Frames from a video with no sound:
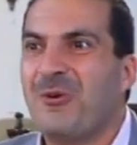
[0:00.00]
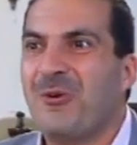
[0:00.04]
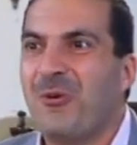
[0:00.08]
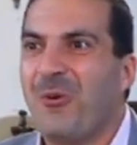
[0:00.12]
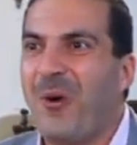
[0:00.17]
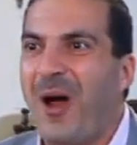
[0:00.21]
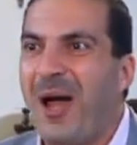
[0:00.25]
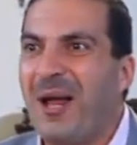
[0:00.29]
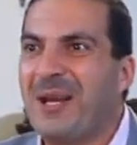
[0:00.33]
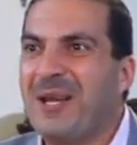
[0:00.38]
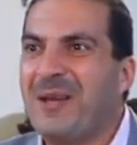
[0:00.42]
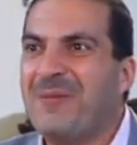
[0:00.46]

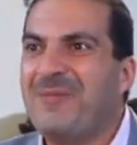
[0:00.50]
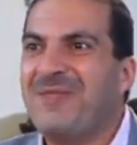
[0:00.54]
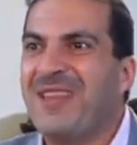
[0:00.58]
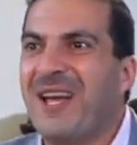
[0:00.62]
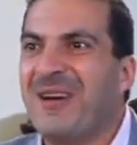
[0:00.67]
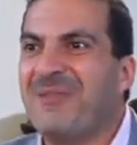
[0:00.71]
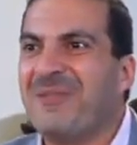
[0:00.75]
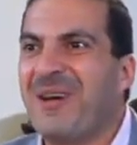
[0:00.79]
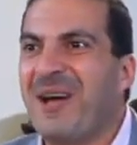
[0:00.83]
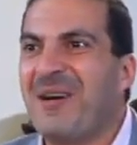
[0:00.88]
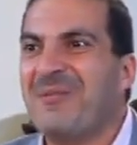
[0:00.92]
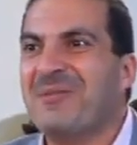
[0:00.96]

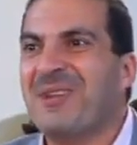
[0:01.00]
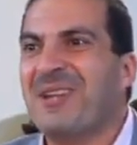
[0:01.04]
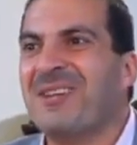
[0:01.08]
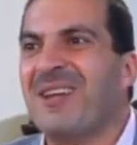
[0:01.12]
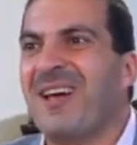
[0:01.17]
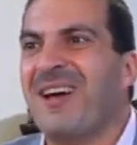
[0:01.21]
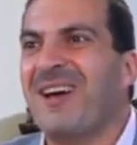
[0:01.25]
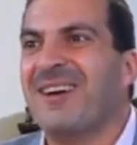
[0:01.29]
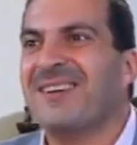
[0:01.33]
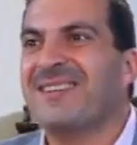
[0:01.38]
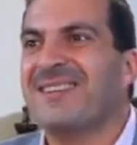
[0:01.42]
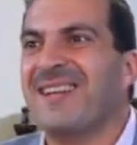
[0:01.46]
وهنبدا بقى من
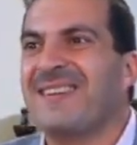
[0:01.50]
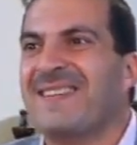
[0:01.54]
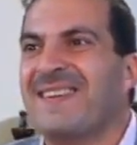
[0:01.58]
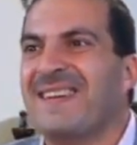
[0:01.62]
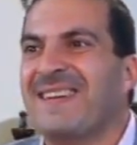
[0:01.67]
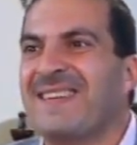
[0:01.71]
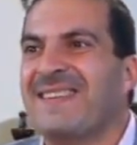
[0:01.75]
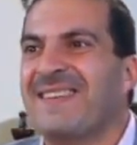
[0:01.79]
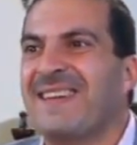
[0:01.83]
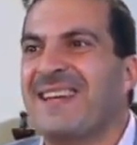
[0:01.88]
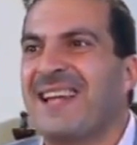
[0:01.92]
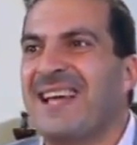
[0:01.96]
النهارده
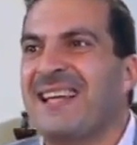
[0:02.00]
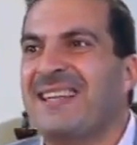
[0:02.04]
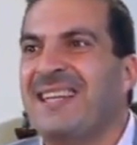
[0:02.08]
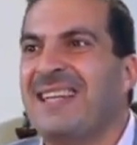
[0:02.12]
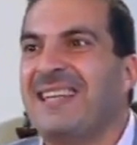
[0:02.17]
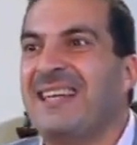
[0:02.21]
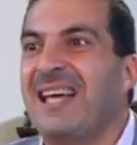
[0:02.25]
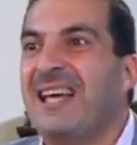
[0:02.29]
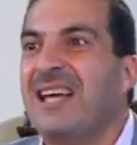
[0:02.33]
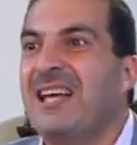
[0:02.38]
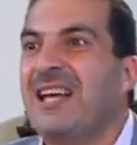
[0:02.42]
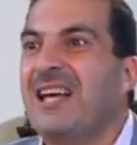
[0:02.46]
سلسله
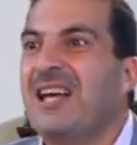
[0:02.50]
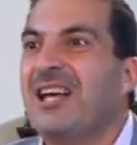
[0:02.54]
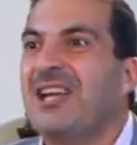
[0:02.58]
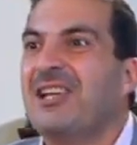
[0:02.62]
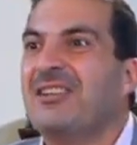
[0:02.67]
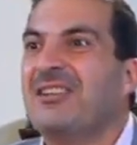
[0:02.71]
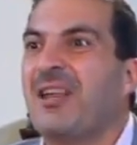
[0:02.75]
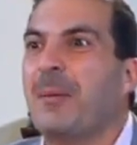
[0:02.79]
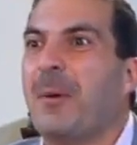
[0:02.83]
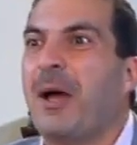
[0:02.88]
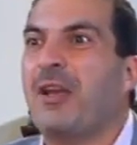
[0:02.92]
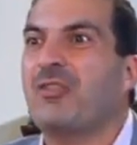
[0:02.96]
جديده
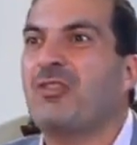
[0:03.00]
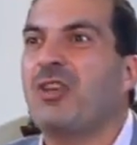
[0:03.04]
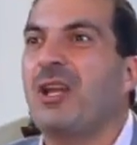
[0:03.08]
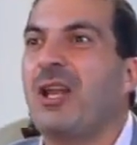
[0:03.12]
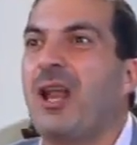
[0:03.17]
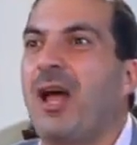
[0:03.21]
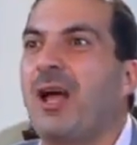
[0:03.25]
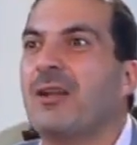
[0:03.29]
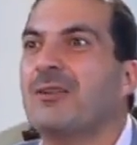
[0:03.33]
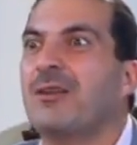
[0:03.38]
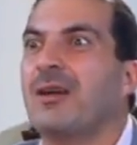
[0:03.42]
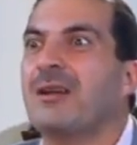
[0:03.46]
طب عشان
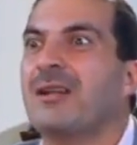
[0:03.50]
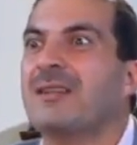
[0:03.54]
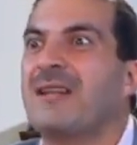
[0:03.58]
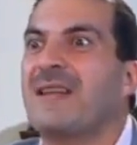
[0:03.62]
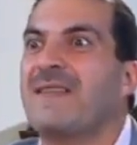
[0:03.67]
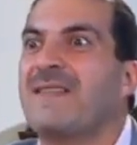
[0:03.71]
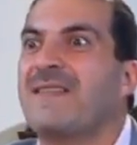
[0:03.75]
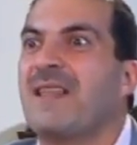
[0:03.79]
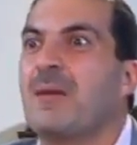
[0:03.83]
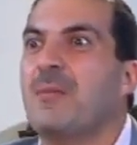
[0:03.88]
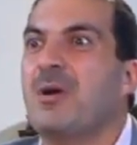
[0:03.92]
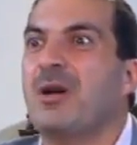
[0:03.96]
الحضاره
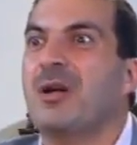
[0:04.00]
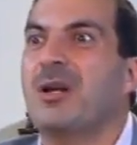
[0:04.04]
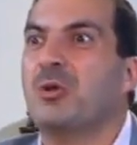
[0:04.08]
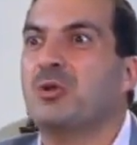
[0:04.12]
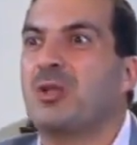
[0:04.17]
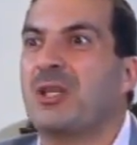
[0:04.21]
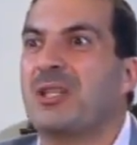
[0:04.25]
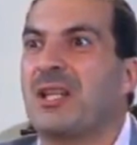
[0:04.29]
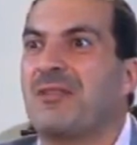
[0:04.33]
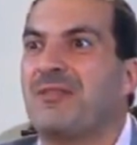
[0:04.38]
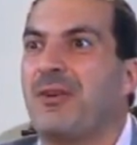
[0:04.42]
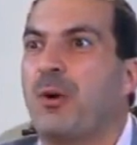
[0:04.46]
تستمر
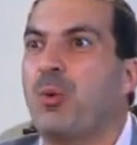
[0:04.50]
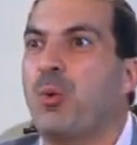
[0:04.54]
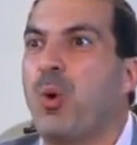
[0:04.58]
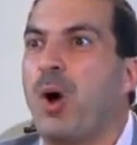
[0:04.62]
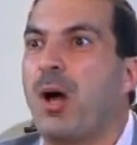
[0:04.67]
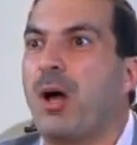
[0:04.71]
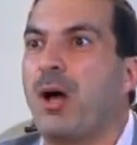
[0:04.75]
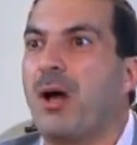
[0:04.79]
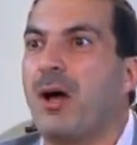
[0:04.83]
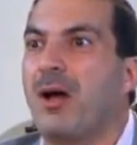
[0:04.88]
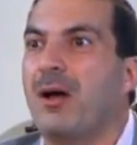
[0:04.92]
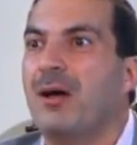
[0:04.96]

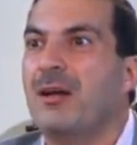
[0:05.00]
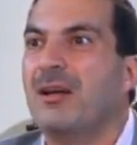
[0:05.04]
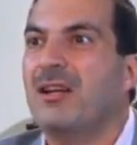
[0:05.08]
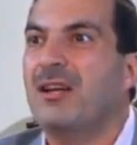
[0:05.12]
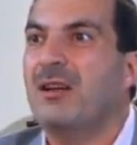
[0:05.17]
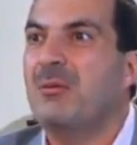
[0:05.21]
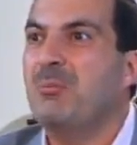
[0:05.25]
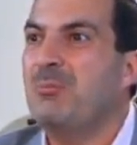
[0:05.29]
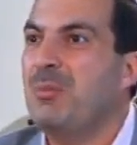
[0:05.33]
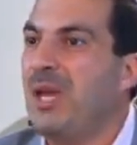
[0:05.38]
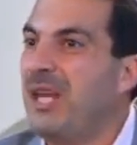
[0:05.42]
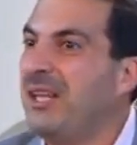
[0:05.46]
وتتفوق
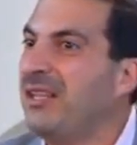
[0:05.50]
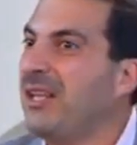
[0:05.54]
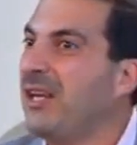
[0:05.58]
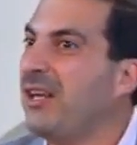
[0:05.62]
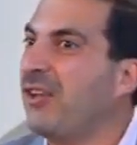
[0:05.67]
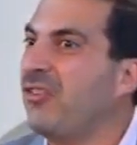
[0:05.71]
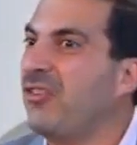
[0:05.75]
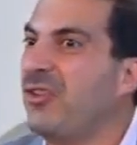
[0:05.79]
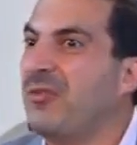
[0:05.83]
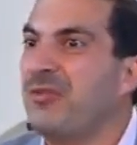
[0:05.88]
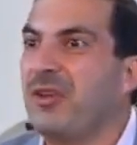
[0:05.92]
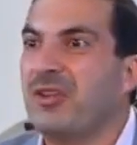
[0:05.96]
محتاجه
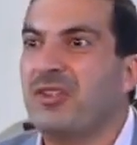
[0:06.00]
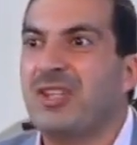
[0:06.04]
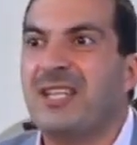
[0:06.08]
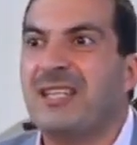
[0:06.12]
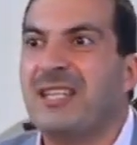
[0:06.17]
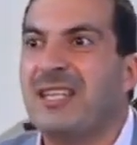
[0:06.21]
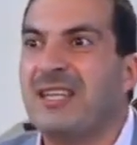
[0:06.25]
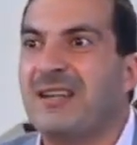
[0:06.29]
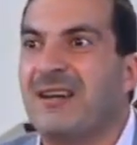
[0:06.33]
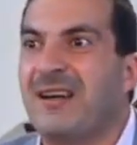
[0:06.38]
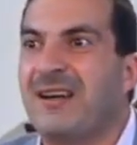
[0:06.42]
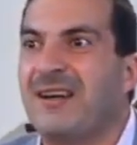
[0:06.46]
صفات
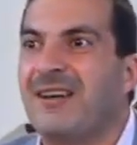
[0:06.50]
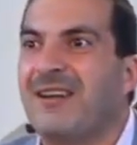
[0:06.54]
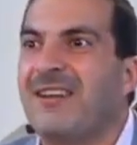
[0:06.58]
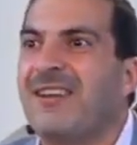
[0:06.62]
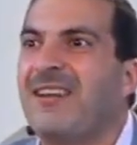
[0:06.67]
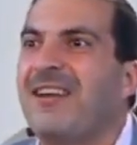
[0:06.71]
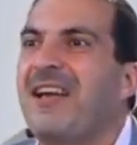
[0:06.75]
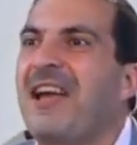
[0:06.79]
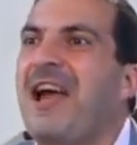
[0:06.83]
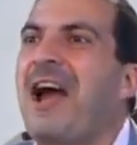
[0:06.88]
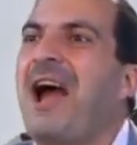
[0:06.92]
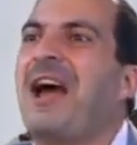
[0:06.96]
كتيره
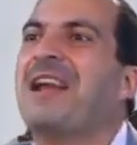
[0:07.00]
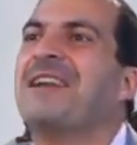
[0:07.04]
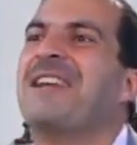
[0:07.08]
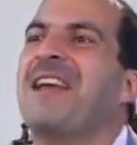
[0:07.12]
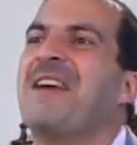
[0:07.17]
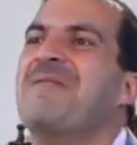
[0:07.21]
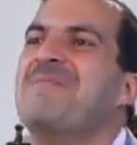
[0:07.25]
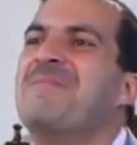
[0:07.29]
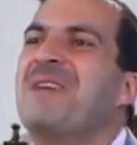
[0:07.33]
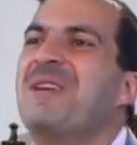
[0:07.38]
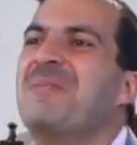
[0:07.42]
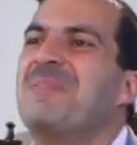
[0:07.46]

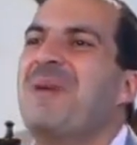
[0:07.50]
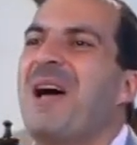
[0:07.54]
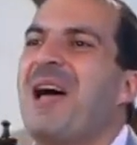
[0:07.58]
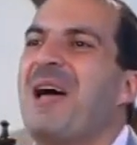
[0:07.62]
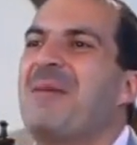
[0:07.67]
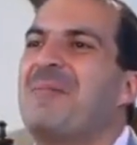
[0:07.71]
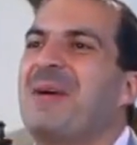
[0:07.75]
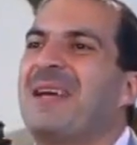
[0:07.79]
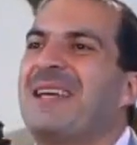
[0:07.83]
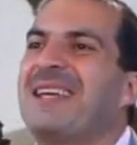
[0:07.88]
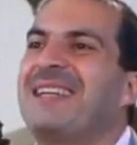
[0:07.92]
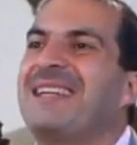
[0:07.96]
هنكمل
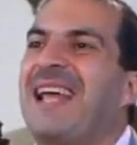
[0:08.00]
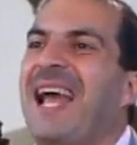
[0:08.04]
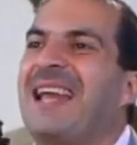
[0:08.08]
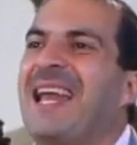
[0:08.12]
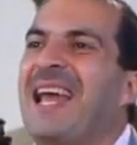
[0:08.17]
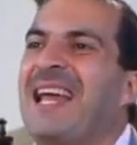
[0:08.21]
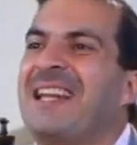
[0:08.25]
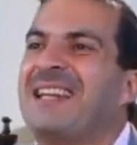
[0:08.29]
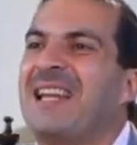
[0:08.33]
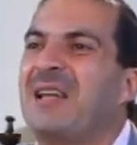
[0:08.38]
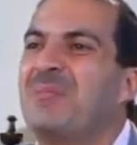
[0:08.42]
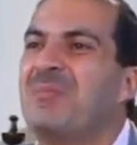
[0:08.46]
بقى بقيه
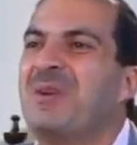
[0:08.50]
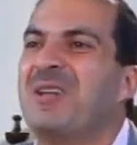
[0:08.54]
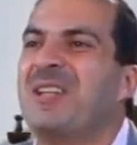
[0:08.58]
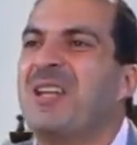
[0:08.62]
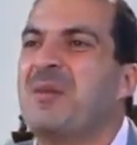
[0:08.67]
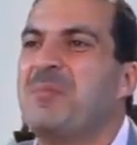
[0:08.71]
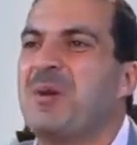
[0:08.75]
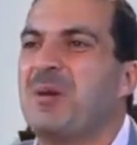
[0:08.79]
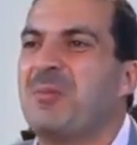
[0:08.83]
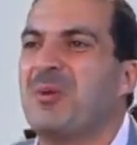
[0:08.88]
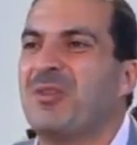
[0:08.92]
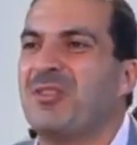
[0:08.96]
حلقات
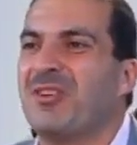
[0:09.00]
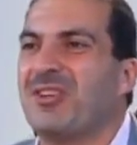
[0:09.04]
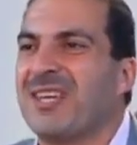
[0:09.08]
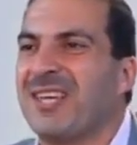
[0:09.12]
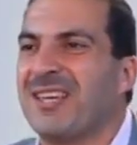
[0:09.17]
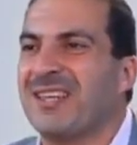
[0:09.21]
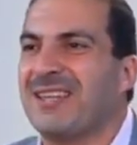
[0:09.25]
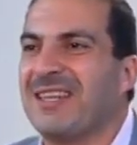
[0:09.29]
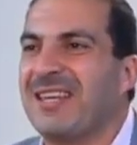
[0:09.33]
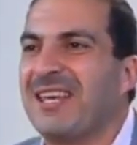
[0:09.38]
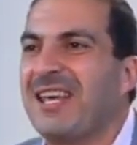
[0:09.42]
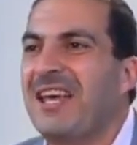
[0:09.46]
البرنامج
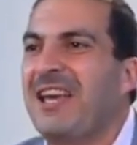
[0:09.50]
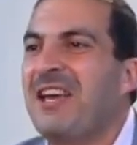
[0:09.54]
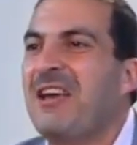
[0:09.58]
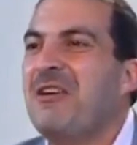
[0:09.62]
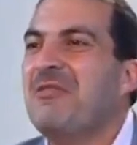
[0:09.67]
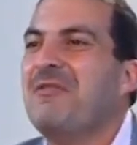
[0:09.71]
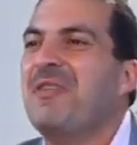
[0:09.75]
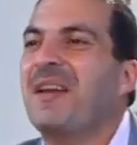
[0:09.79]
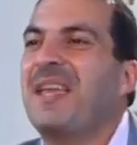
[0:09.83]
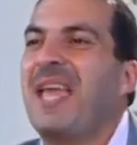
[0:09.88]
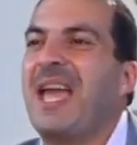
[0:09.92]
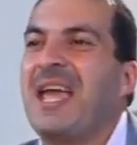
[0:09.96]
بالطريقه دي
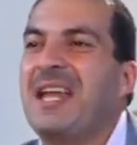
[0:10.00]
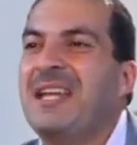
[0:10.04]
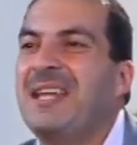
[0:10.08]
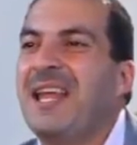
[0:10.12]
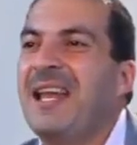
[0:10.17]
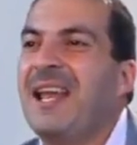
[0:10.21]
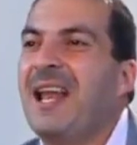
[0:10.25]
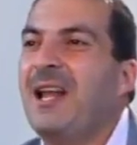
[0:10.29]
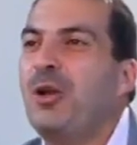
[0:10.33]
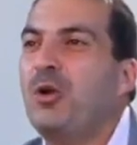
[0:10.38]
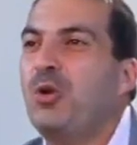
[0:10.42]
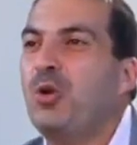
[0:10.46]

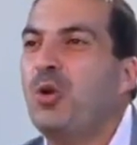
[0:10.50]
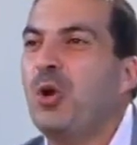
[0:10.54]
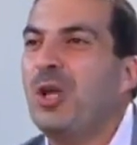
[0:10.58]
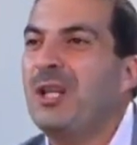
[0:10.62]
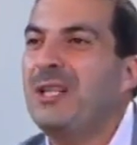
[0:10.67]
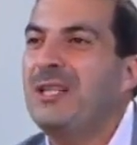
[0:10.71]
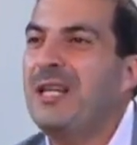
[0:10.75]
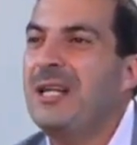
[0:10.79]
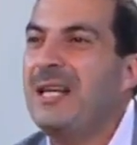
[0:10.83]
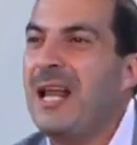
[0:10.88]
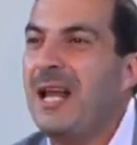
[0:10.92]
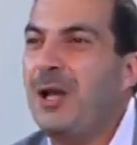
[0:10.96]
فكاننا
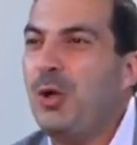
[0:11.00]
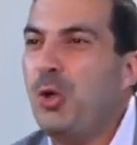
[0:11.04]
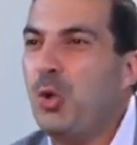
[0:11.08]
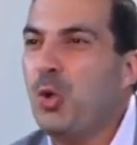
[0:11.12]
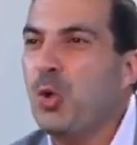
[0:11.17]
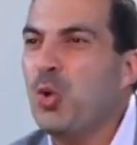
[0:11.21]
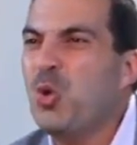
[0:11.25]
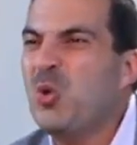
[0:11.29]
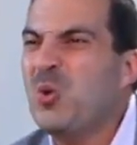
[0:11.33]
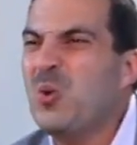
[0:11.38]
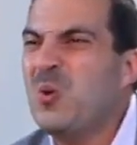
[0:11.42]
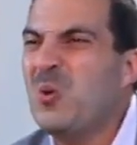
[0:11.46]
ادينا
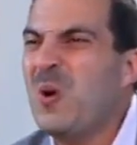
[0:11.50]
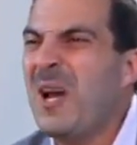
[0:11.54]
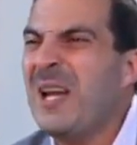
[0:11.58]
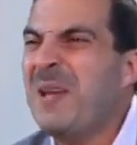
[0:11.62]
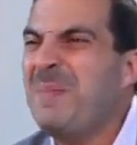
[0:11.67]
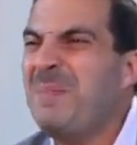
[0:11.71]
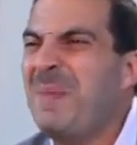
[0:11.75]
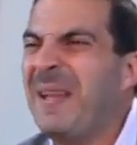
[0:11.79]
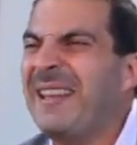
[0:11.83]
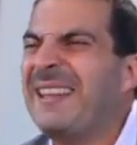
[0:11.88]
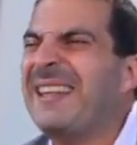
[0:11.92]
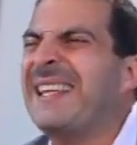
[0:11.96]
لكم
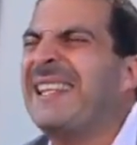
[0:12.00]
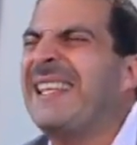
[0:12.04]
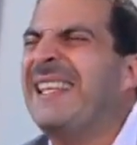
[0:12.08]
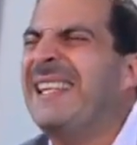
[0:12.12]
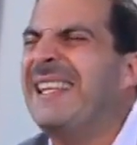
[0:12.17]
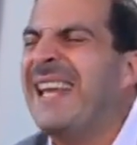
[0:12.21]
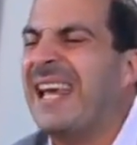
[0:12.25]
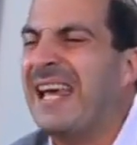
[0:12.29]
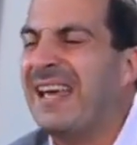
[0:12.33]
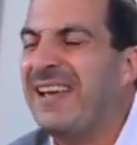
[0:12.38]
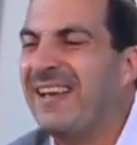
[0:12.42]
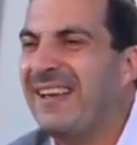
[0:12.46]
وجبه
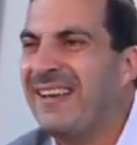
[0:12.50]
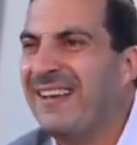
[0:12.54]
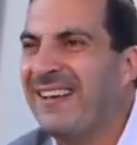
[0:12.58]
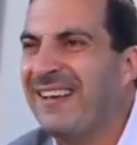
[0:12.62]
تقيله